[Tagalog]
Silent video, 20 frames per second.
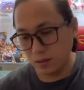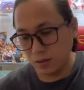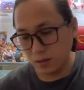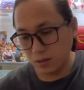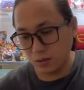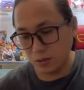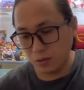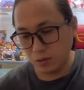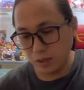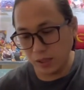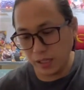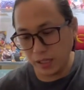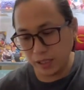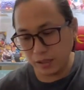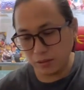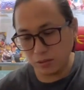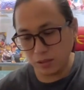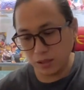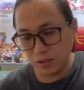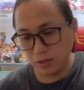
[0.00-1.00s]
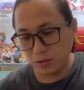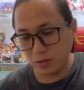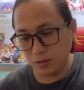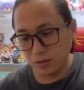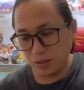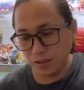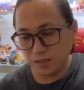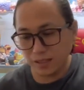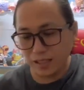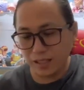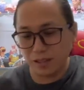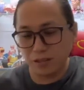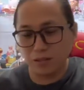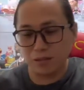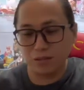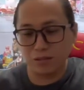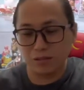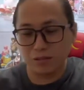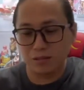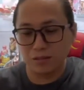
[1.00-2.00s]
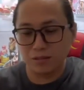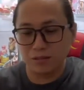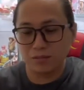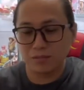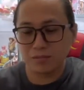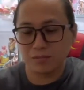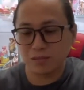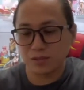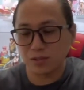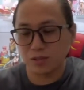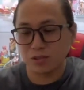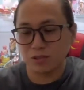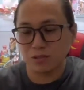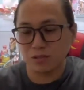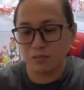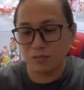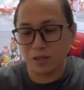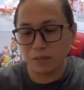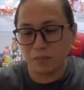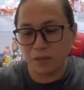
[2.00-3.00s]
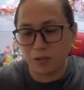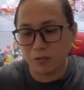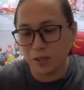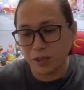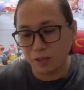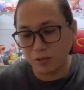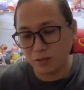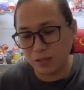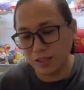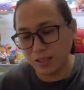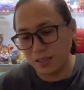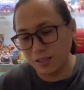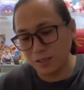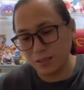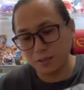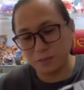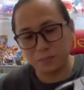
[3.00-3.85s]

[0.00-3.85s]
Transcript: So, unahin ko na to. Kasi ito, gusto ko makipagkwentuhan dito.